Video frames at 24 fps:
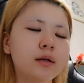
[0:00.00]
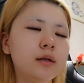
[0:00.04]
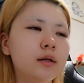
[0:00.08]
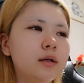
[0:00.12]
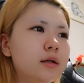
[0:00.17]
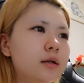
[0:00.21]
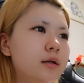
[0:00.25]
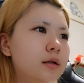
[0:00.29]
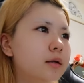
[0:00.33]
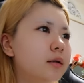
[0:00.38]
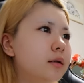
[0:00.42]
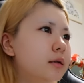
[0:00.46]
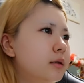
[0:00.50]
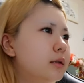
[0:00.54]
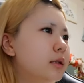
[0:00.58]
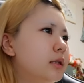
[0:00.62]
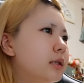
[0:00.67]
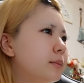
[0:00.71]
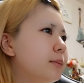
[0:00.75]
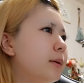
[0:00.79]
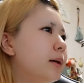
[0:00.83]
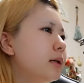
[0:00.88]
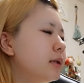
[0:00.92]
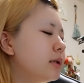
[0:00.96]

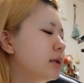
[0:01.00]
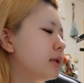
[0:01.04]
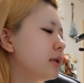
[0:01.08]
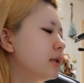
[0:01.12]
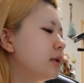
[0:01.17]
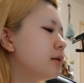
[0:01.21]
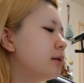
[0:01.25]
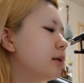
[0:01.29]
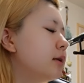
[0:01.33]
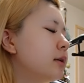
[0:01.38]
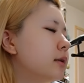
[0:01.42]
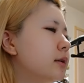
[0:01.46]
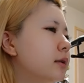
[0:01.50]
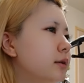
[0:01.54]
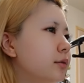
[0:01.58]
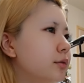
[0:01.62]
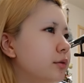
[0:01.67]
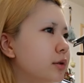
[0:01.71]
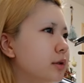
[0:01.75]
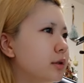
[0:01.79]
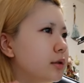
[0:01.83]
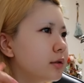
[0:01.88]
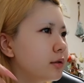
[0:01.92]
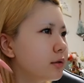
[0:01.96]
一番正なやつで
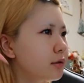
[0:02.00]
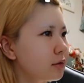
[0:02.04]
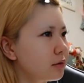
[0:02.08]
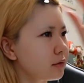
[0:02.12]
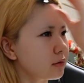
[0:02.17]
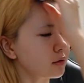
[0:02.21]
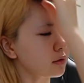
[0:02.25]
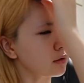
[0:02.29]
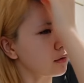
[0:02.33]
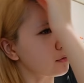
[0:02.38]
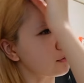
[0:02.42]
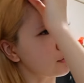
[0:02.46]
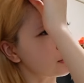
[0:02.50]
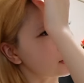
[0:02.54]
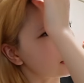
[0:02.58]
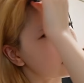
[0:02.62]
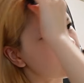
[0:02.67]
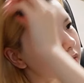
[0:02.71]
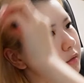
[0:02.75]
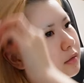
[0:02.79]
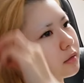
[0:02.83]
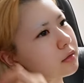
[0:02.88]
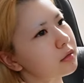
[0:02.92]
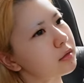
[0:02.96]
保湿するんだけど、これ
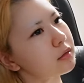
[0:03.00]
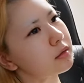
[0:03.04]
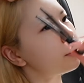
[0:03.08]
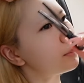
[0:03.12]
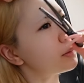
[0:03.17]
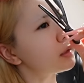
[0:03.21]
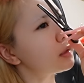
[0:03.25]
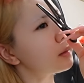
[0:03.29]
さ、ベ